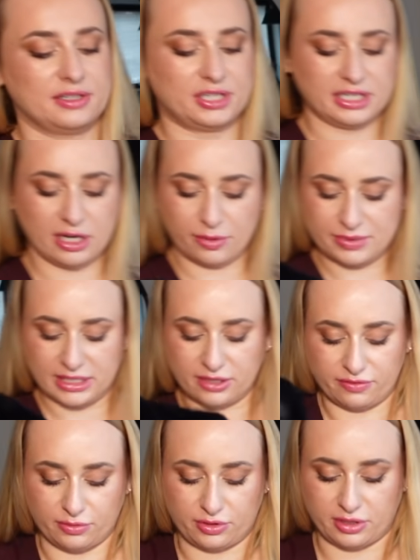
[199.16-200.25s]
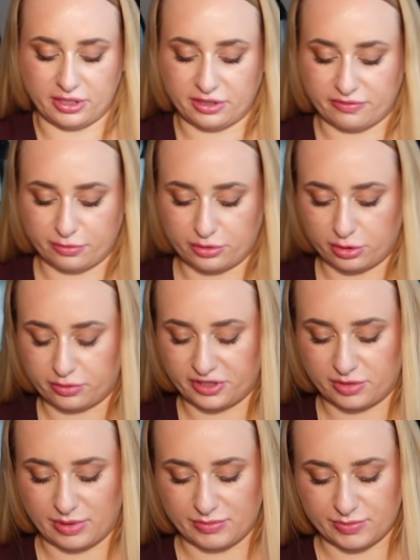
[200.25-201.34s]
Trzecia opcja to futro i to futro
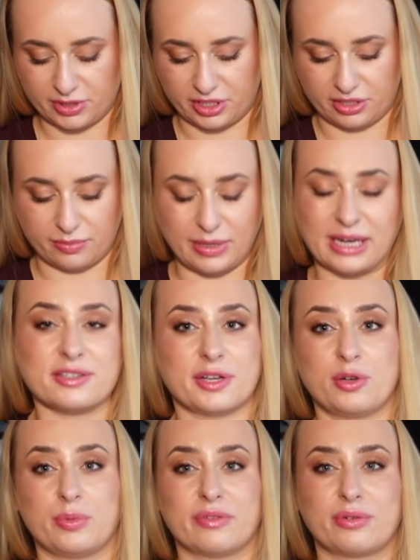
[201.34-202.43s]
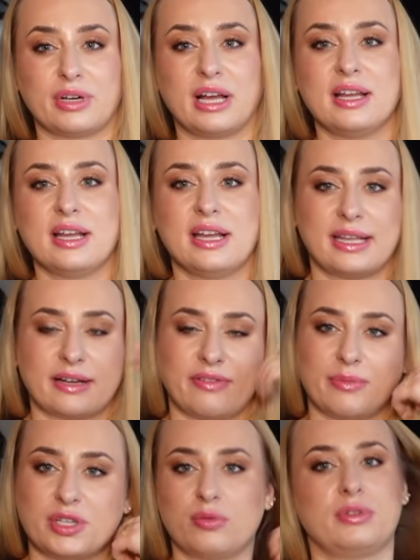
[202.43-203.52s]
również mam z mojito. Bardzo je lubię. W ogóle jak
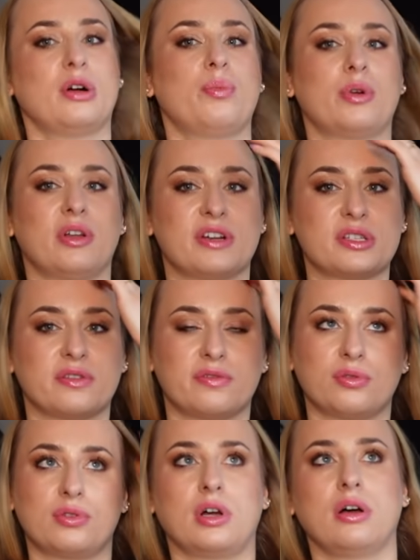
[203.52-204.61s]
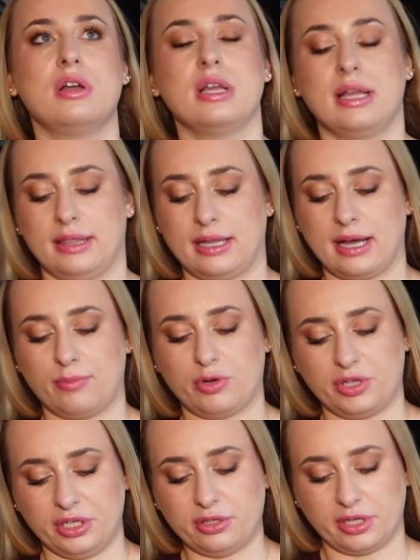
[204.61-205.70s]
Wam się uda upolować to futro na
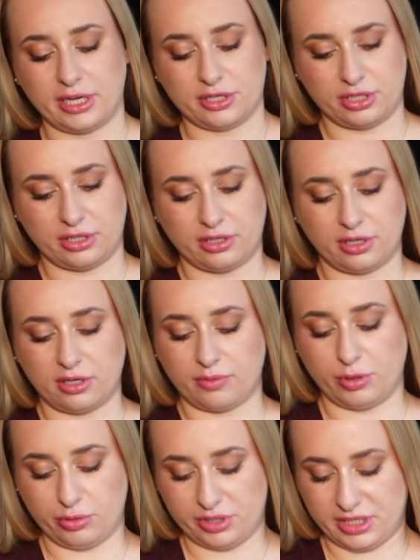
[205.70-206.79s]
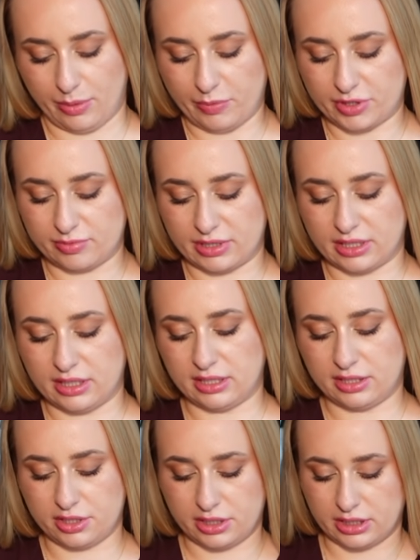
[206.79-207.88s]
mojito jeszcze, to polujcie. Ja mam rozmiar
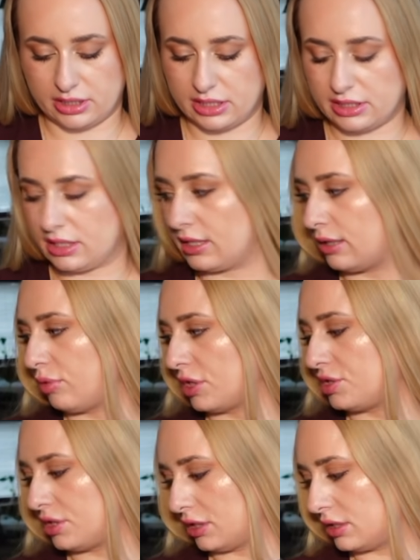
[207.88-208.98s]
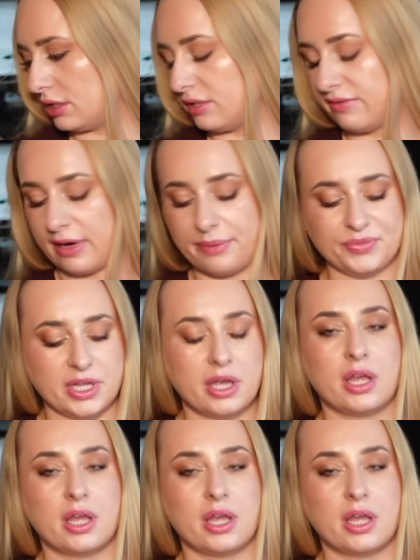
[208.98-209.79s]
40, ten płaszcz 42